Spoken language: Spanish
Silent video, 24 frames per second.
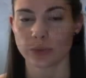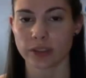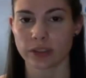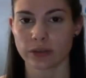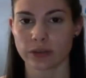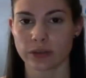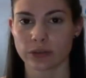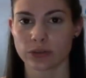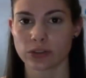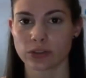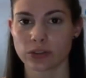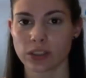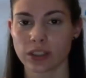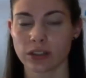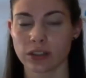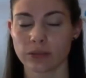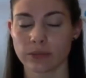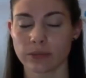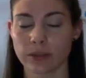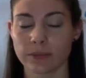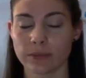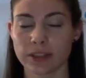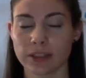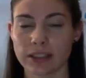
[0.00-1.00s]
las personas
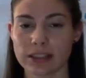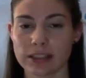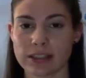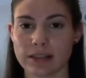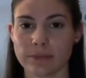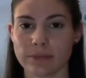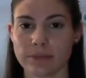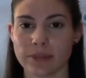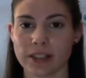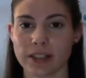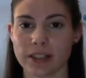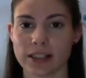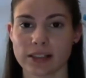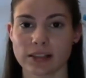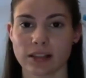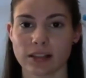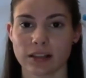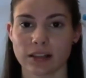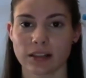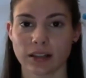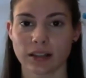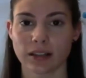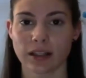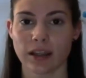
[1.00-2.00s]
y sus
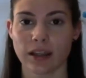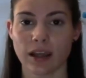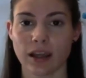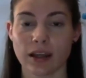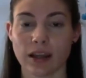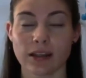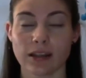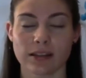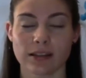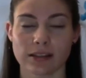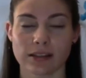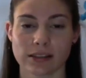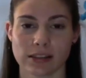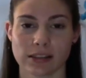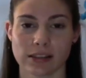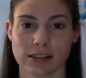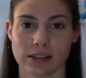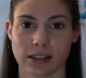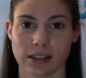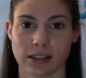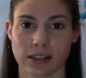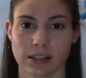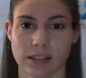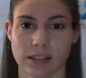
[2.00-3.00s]
beneficios para nosotros. Está